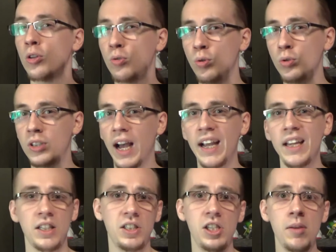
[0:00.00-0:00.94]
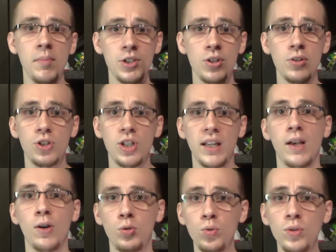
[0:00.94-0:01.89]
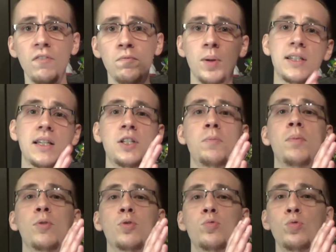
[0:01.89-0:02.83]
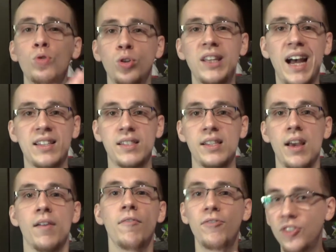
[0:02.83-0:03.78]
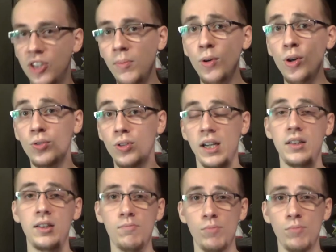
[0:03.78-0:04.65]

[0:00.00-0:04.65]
Tutaj nie ma czegoś takiego. Tutaj wpłacacie po prostu dotację w tym konkretnym